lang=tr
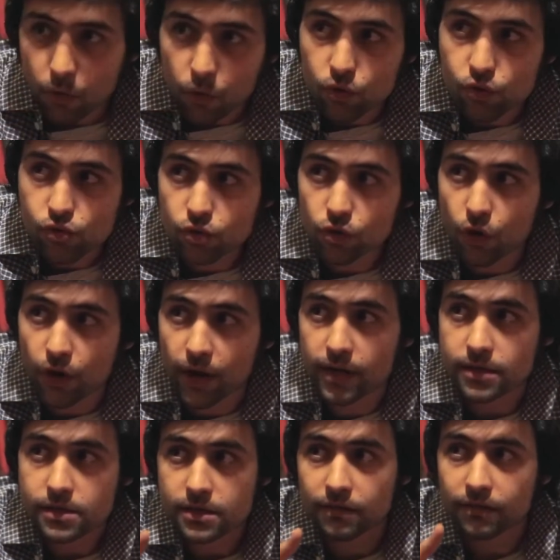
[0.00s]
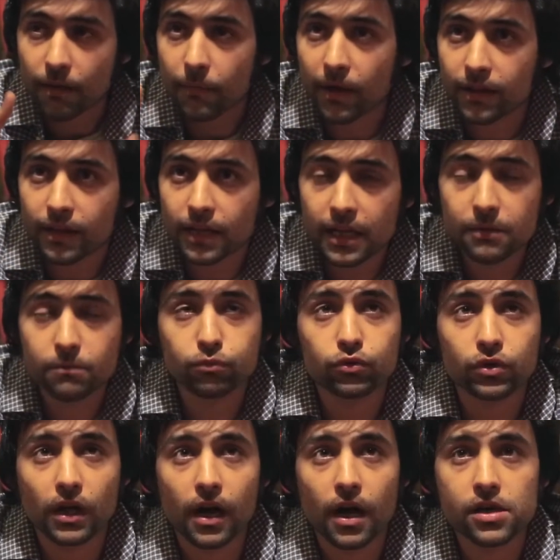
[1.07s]
oyunculuk öğrencisi temelde ilk
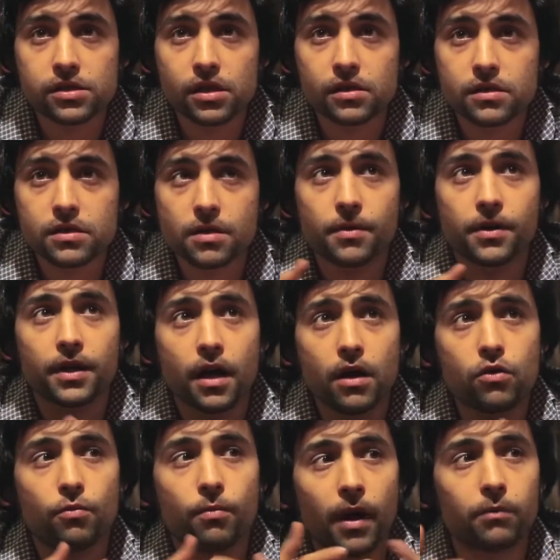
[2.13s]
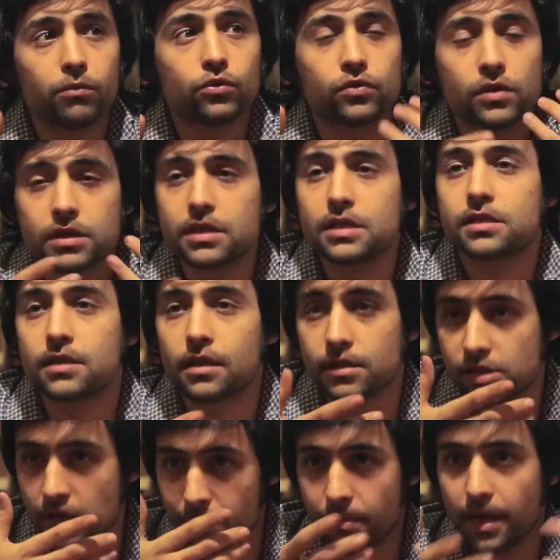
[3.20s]
bununla karşılaştığı zaman yahu ben bunu nasıl hissedeceğim?